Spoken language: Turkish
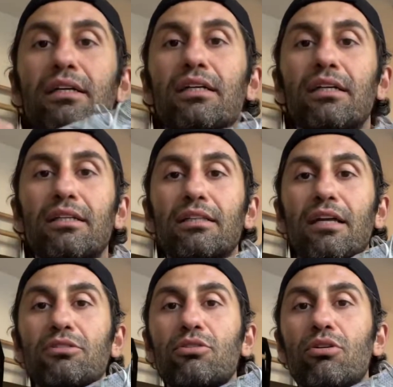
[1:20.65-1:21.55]

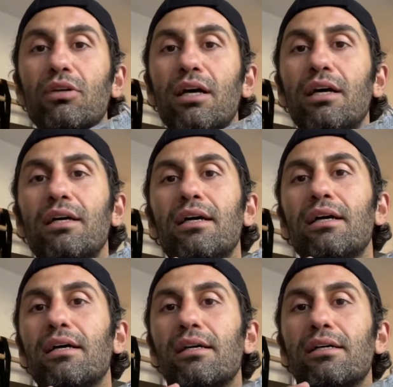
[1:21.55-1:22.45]
kırıldıktan sonra
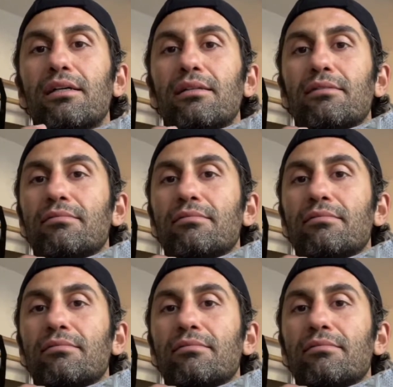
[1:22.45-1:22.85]
e,